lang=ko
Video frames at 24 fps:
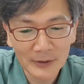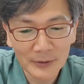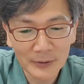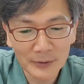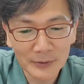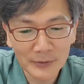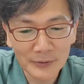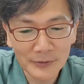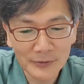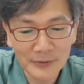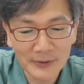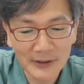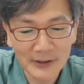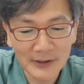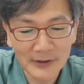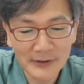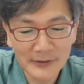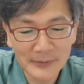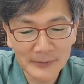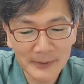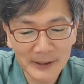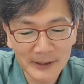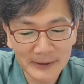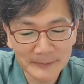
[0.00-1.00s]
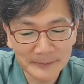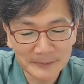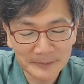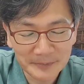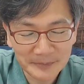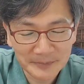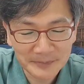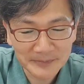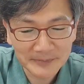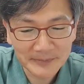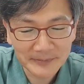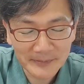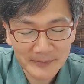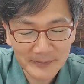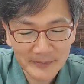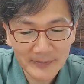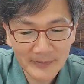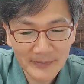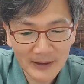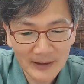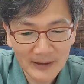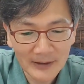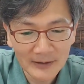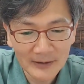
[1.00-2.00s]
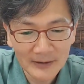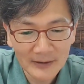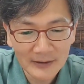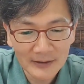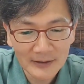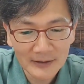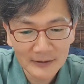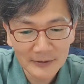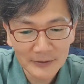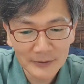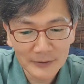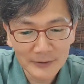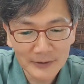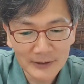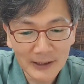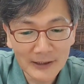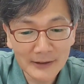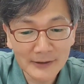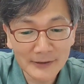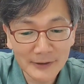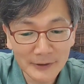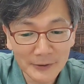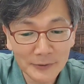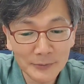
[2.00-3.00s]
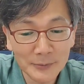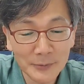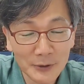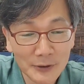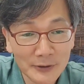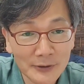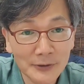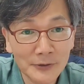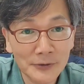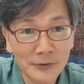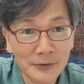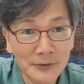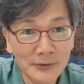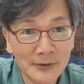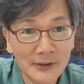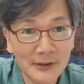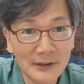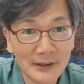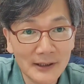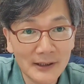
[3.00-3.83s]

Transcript: 떠오를 수 있겠지만 그리고 그 당시에도 뭐 그럴 수는